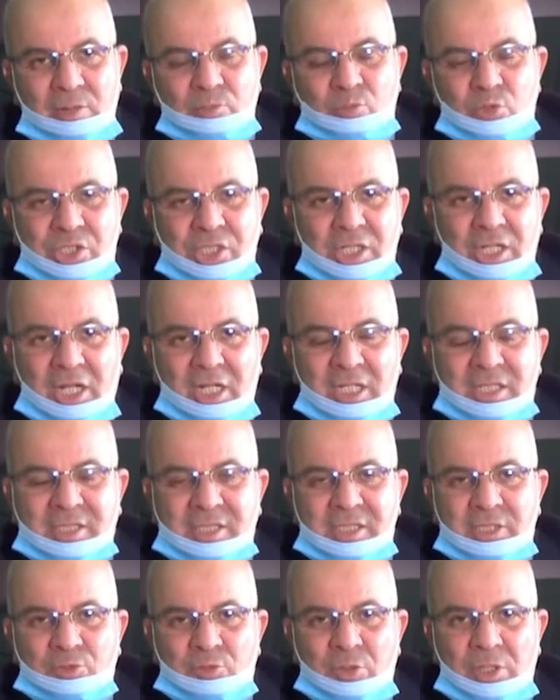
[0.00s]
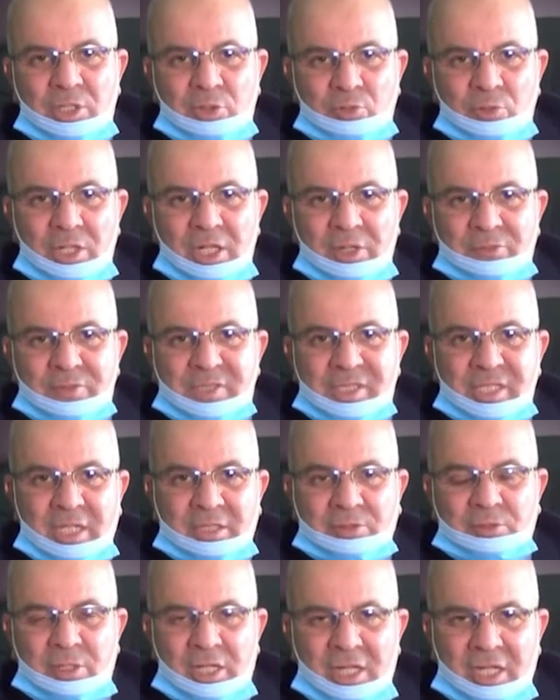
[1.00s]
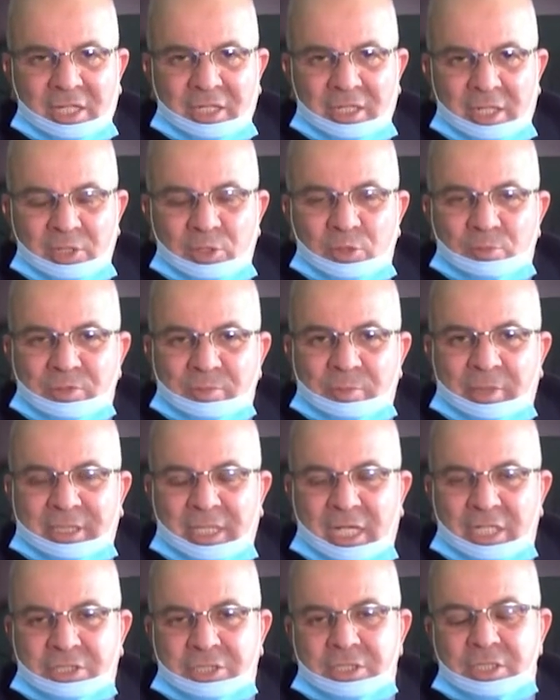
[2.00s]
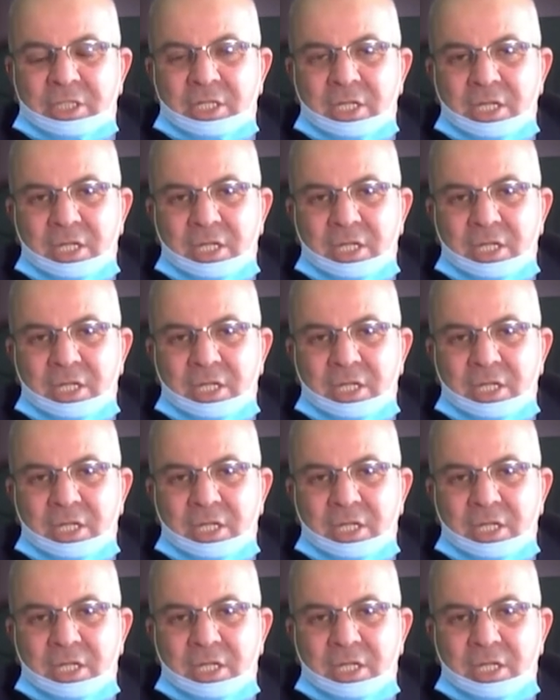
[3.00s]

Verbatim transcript: المشكل على السيد والي الولايه في زيارته الاخيره يوم 17